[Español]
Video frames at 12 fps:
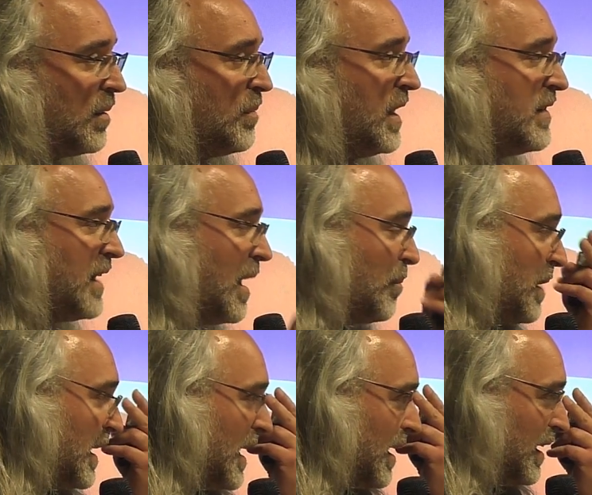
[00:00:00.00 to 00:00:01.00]
¿Merece la
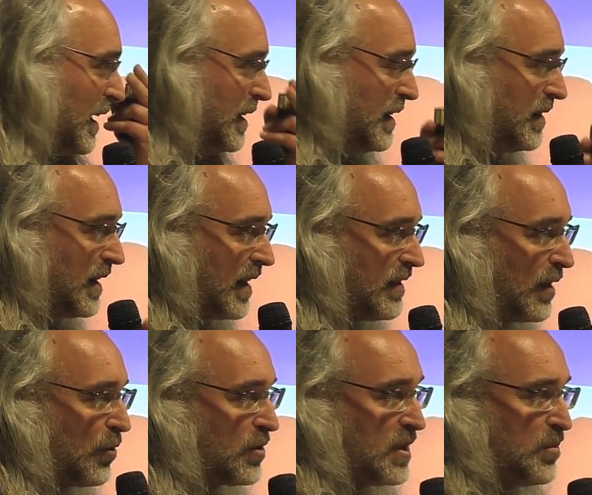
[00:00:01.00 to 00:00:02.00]
pena intentar
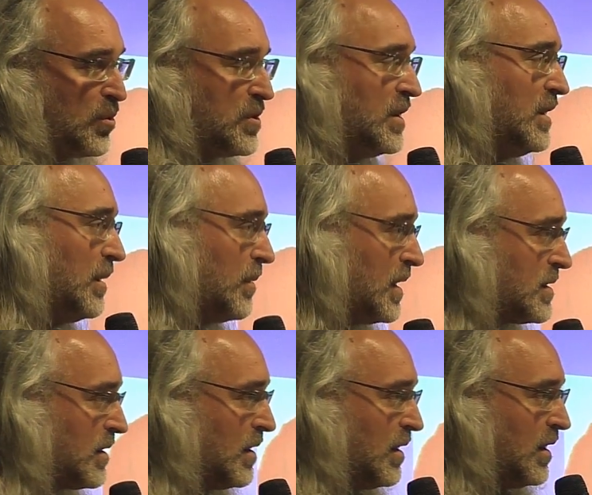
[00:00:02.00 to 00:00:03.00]
hacer cosas
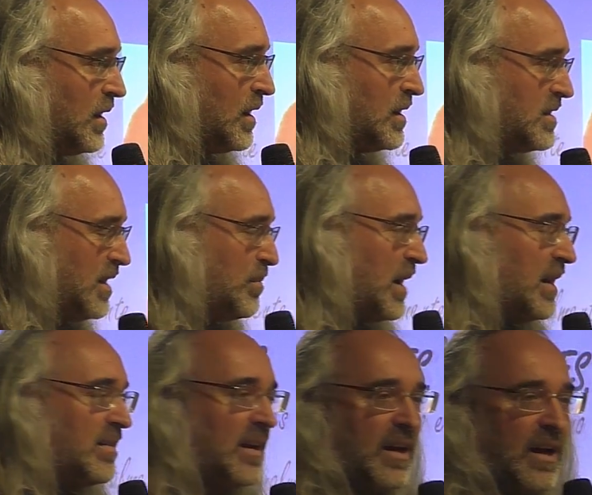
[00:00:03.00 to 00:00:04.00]
positivas si
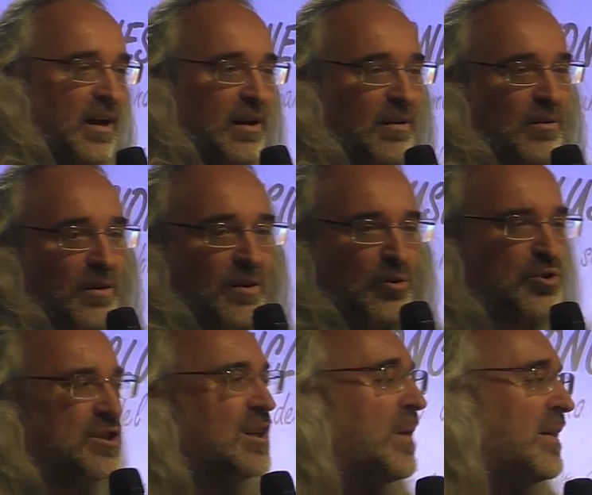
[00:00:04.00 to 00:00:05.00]
parece que no
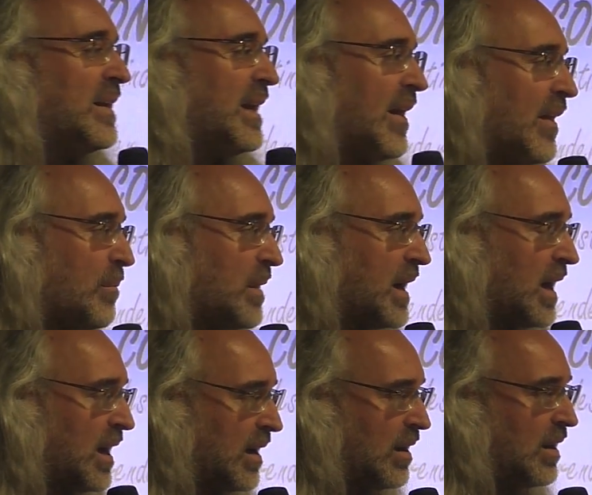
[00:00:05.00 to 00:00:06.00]
sirva de nada
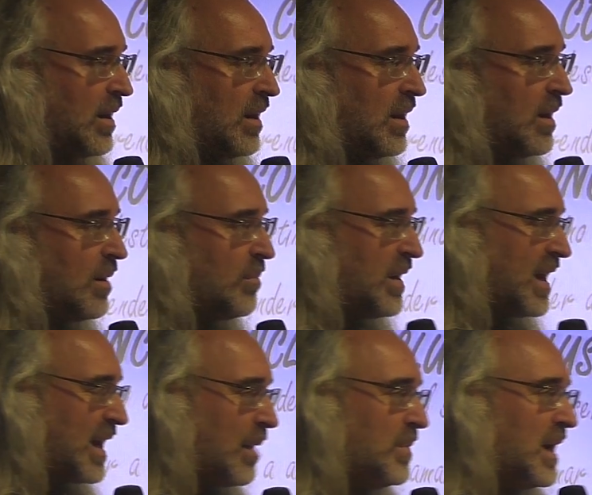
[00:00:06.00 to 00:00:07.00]

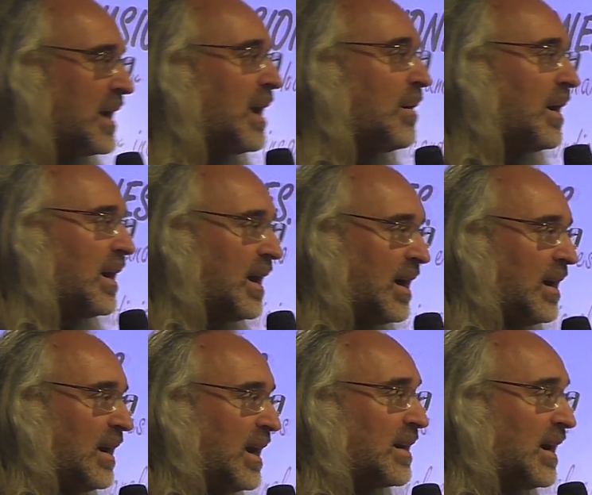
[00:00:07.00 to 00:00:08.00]
para, cambiar la,
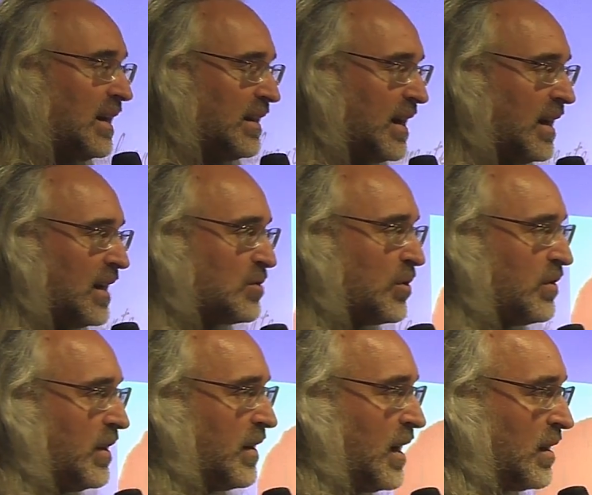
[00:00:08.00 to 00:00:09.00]
la realidad y la
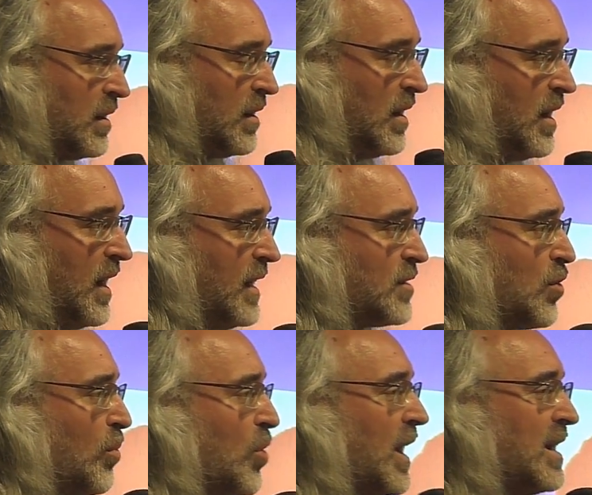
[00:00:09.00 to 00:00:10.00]
sociedad? Es
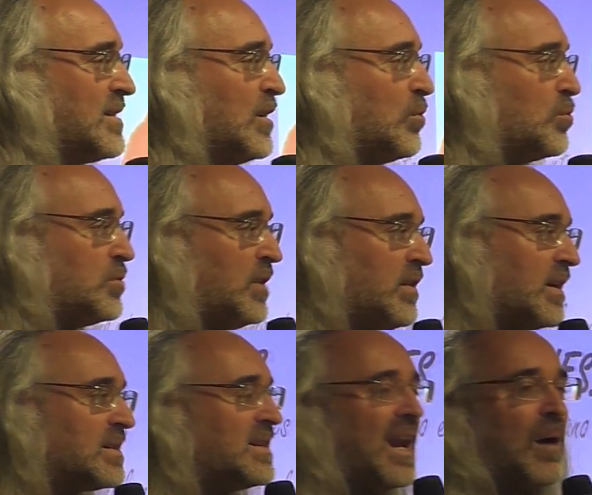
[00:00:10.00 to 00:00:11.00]
como que las
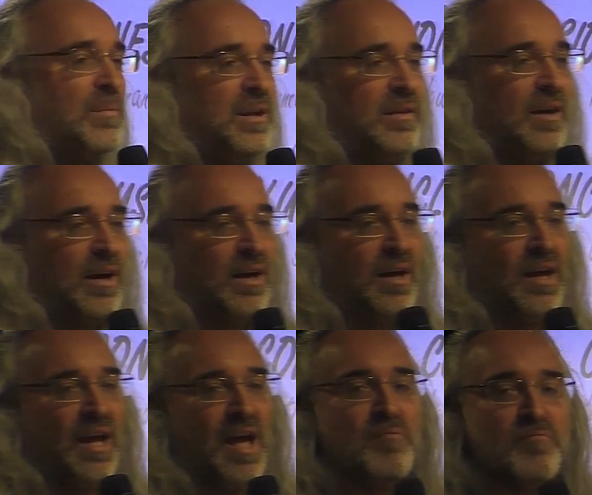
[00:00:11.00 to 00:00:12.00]
injusticias de la vida
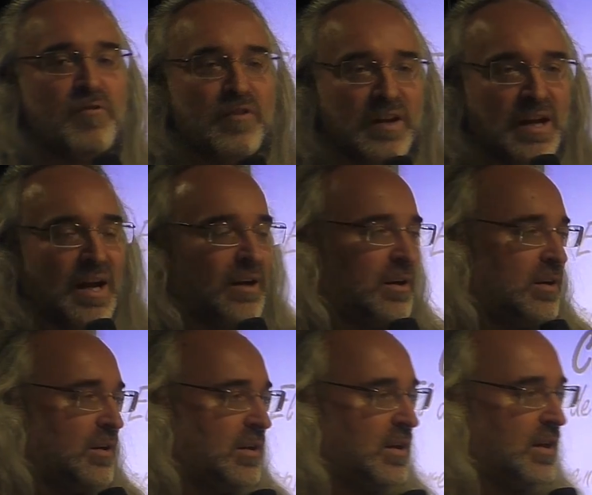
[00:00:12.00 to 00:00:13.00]

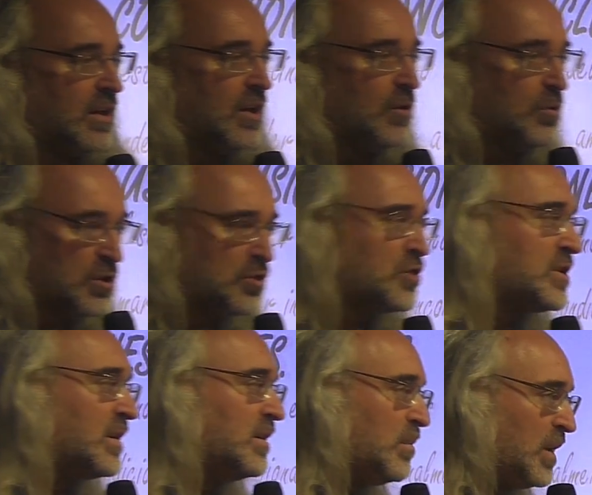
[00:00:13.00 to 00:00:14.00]
enfrían nuestros
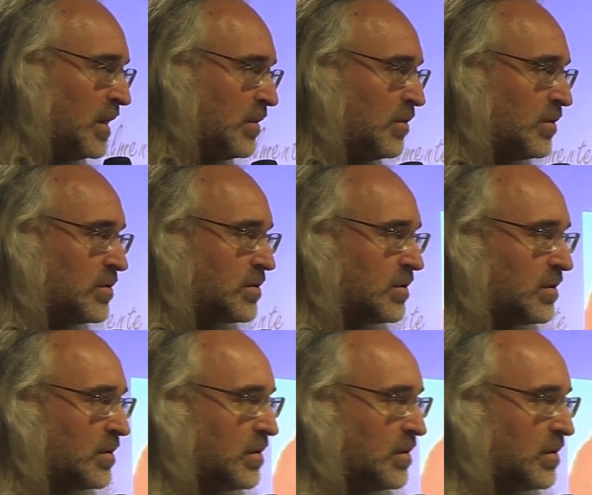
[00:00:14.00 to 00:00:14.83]
sentimientos.